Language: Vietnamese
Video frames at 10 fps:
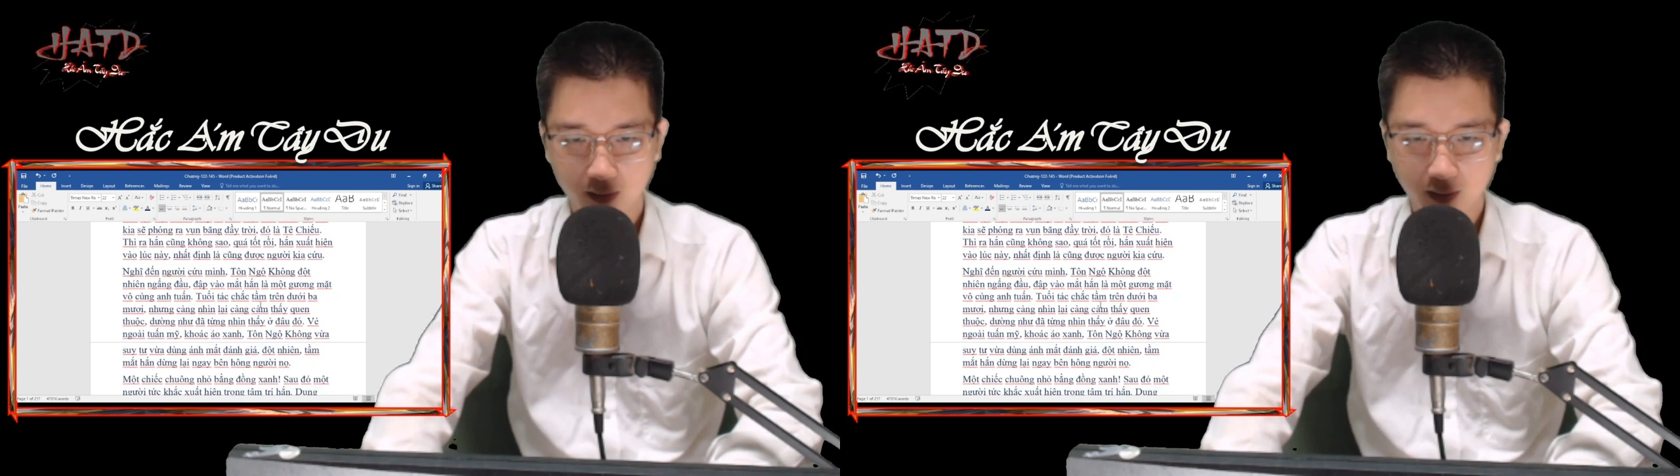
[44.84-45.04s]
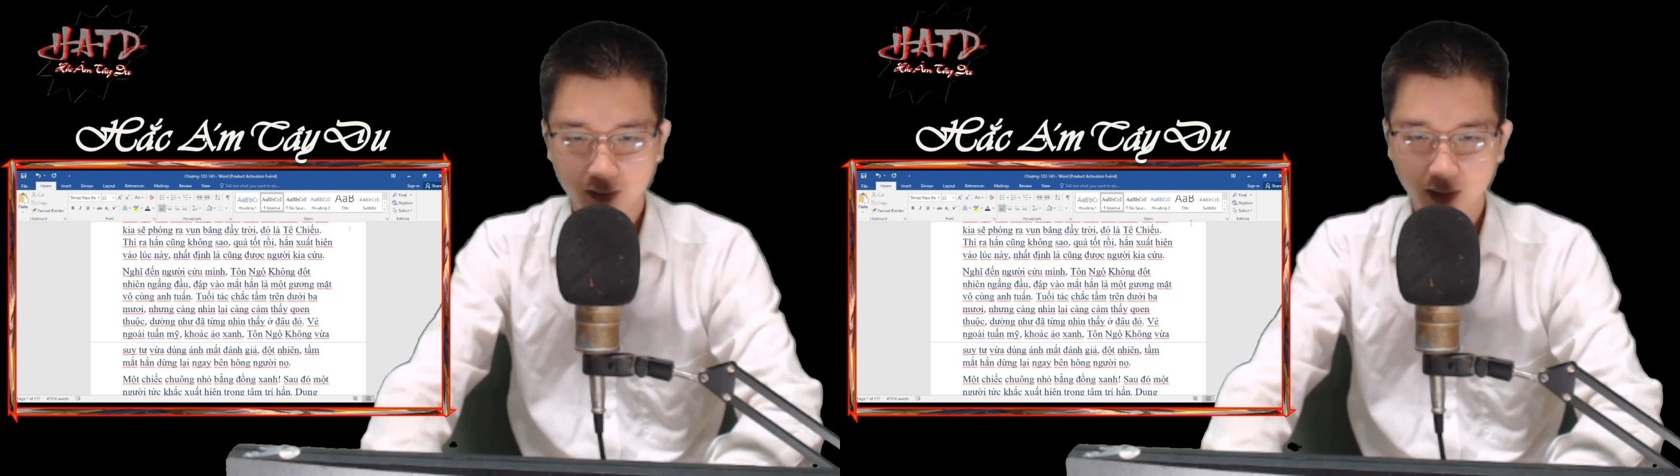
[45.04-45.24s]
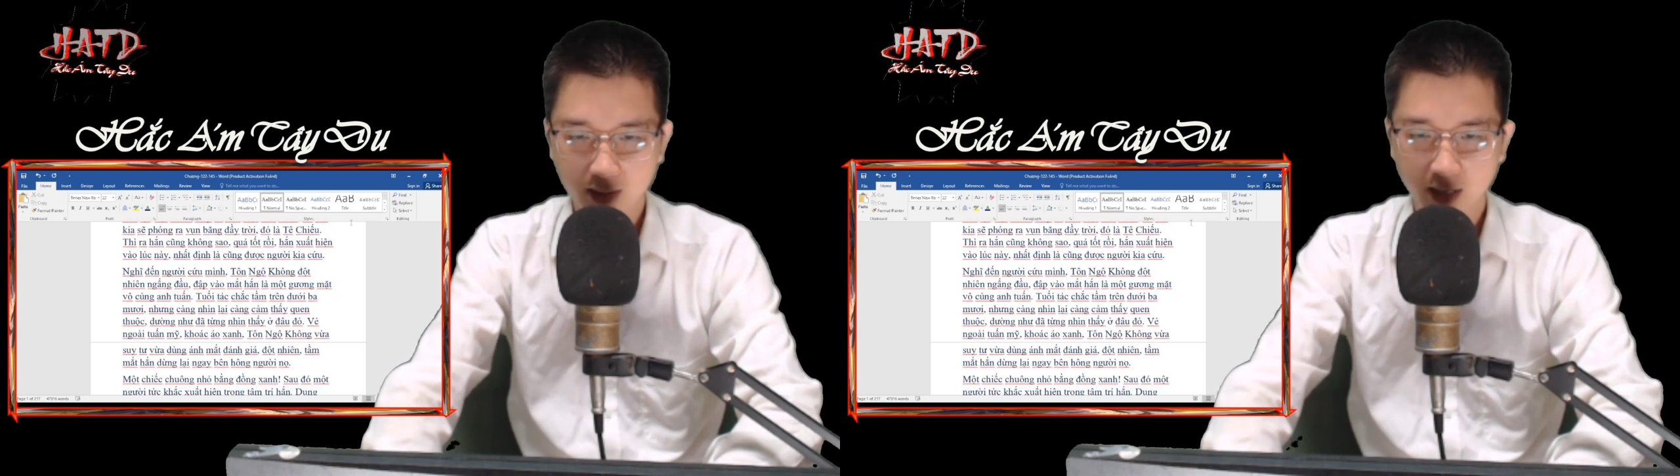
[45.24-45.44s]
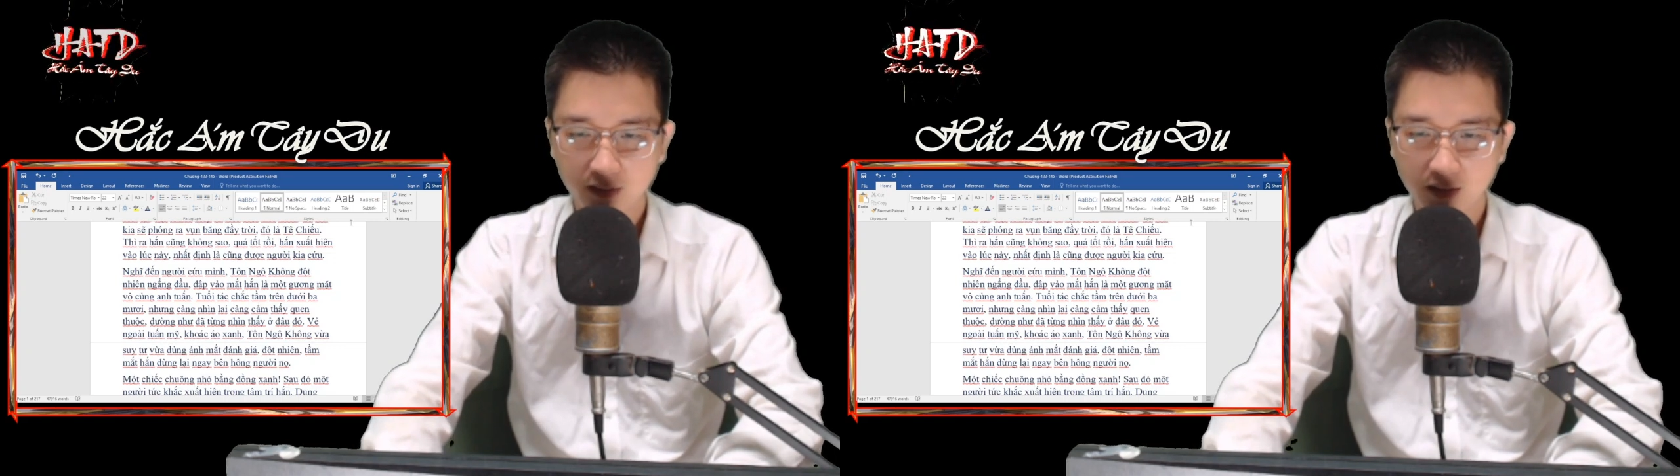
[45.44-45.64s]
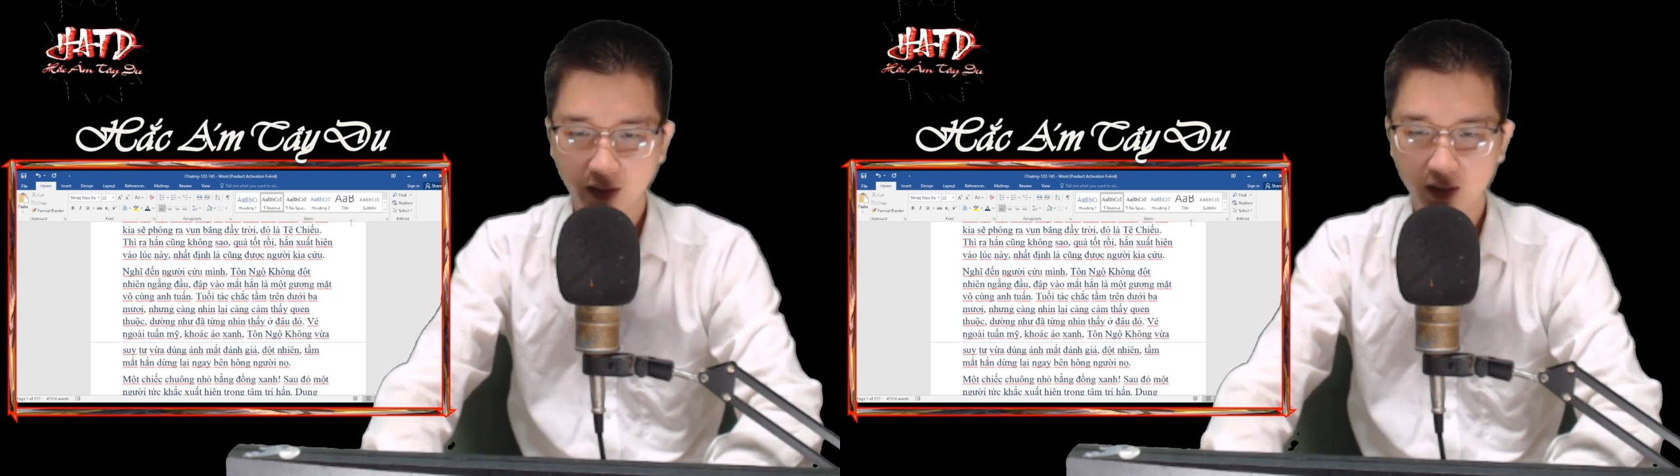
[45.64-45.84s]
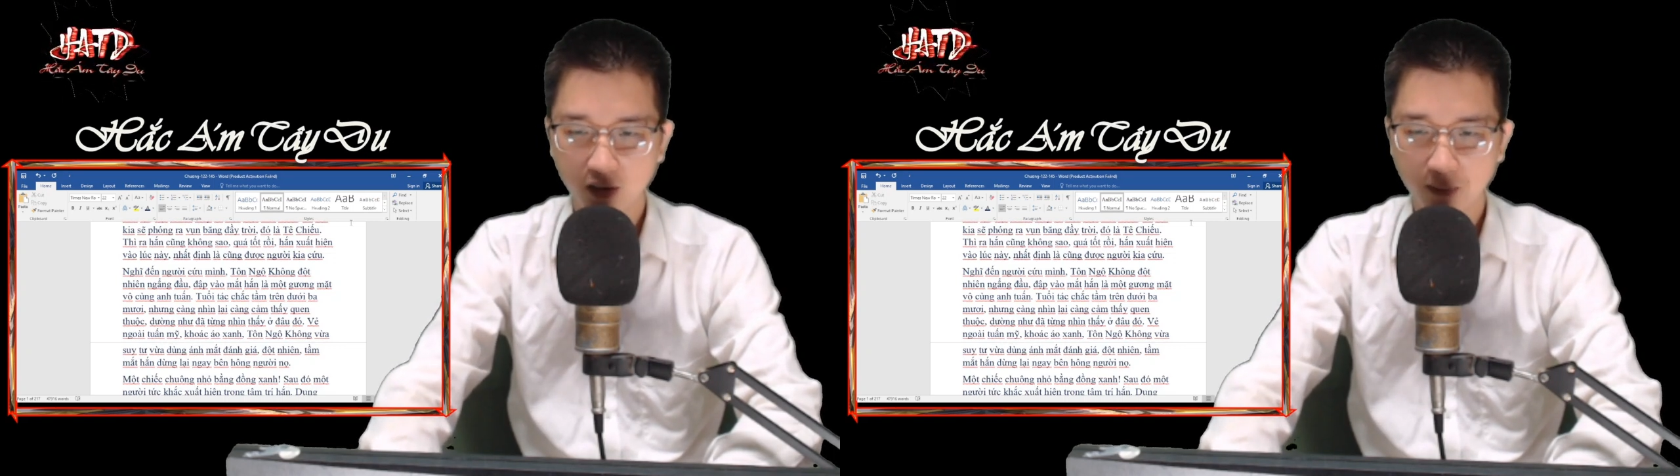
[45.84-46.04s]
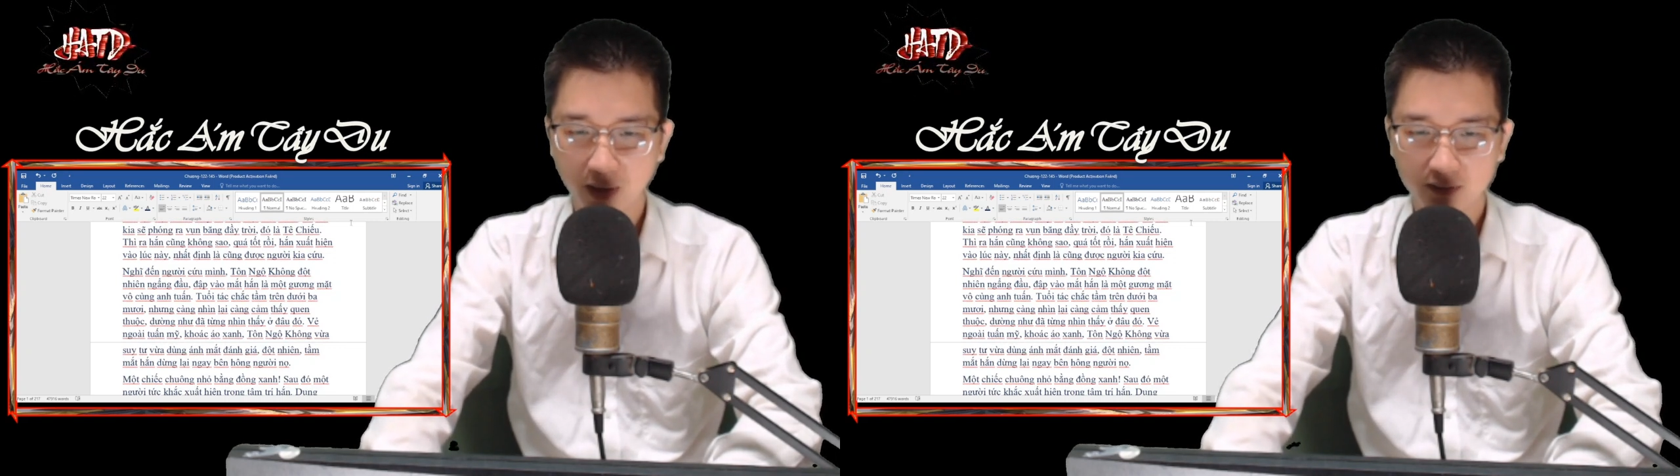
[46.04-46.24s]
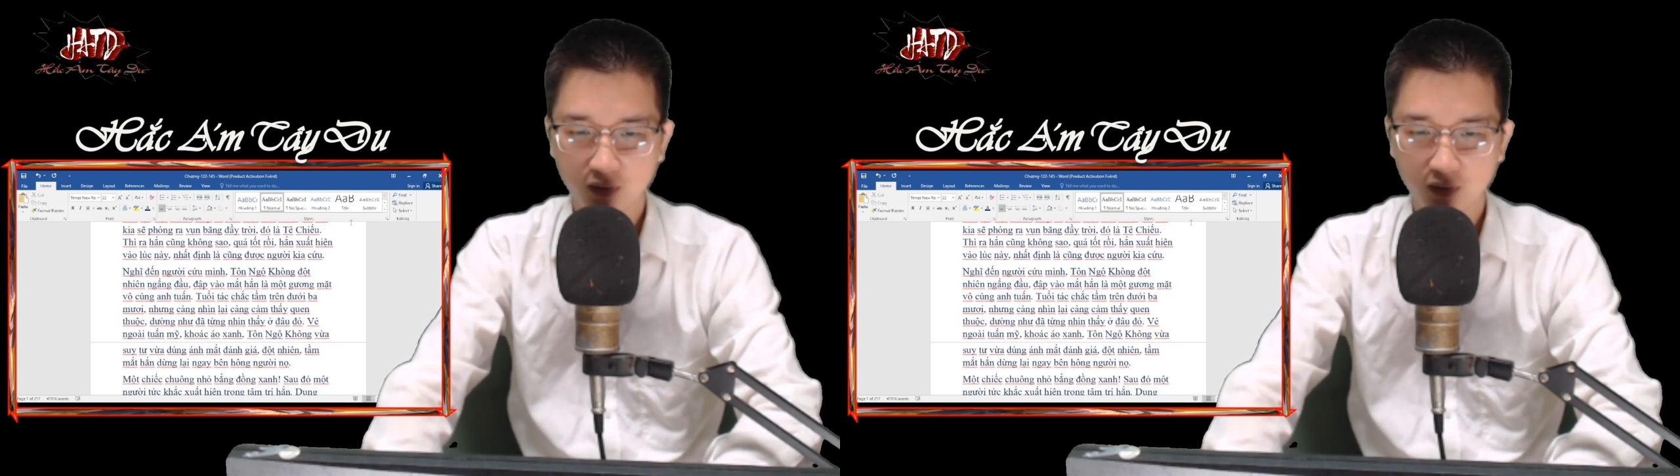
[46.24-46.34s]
Nghĩ đến người cứu mình